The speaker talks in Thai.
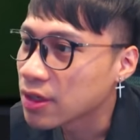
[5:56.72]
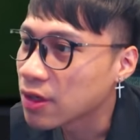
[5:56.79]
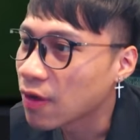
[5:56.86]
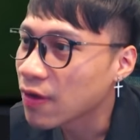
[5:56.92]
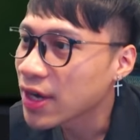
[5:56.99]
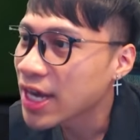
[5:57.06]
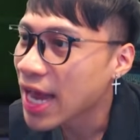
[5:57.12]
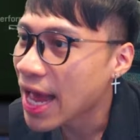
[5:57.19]
น้
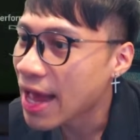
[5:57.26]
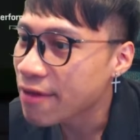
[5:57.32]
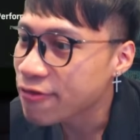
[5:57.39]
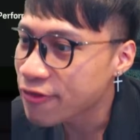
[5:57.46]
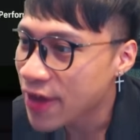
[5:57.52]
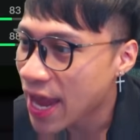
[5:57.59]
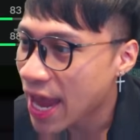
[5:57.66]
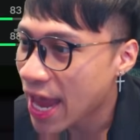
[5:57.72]
องกา
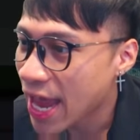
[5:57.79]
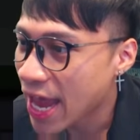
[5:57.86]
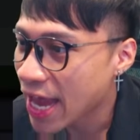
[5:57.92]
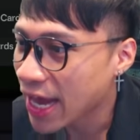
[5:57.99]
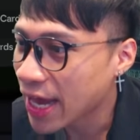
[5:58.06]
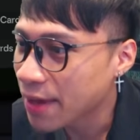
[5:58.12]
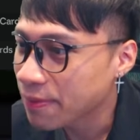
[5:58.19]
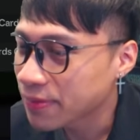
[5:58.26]
แฟ
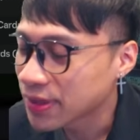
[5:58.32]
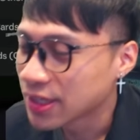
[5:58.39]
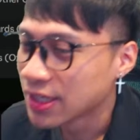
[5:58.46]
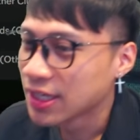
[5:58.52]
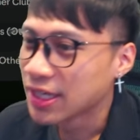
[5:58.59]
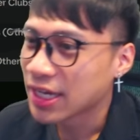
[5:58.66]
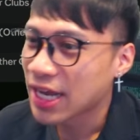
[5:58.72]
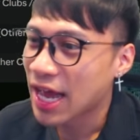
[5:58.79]
ครับ
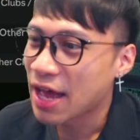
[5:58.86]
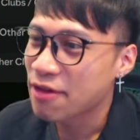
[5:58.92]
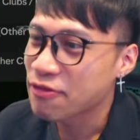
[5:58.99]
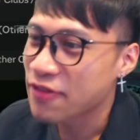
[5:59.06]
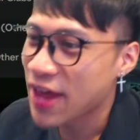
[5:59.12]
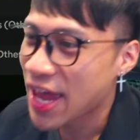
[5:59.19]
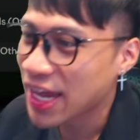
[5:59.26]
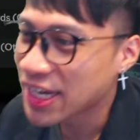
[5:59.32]
กา
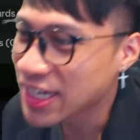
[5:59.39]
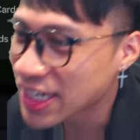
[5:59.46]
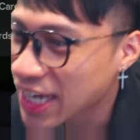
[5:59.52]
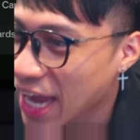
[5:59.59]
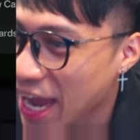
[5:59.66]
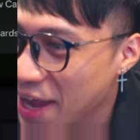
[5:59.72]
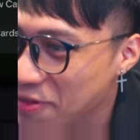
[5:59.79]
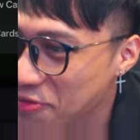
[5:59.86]
แฟหรือ
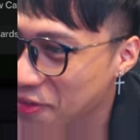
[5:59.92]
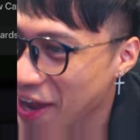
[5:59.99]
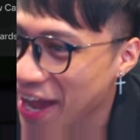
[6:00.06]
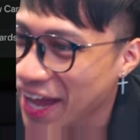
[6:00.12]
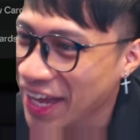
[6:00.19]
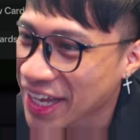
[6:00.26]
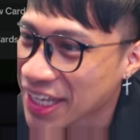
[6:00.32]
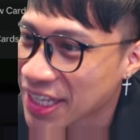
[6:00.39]
แกฟะ
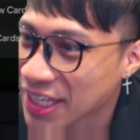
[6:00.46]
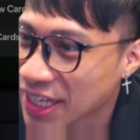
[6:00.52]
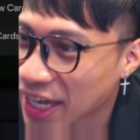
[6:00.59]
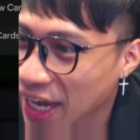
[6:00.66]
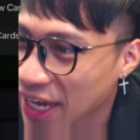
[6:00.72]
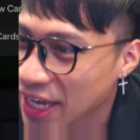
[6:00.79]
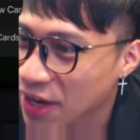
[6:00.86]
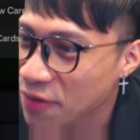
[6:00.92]

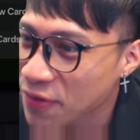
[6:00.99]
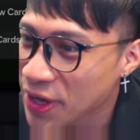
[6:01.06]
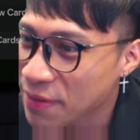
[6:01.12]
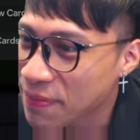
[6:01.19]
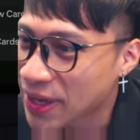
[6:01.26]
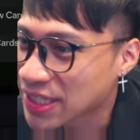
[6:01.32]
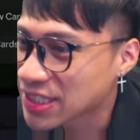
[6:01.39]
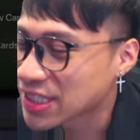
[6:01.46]
ไอเฮียวิ่ง
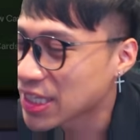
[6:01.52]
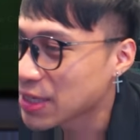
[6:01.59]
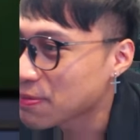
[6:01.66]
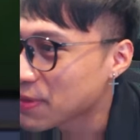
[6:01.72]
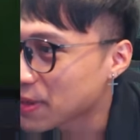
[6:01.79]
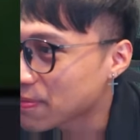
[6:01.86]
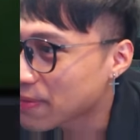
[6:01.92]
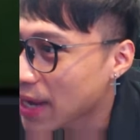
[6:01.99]

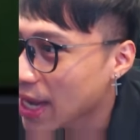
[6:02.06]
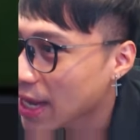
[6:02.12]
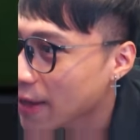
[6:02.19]
84 ปิดไป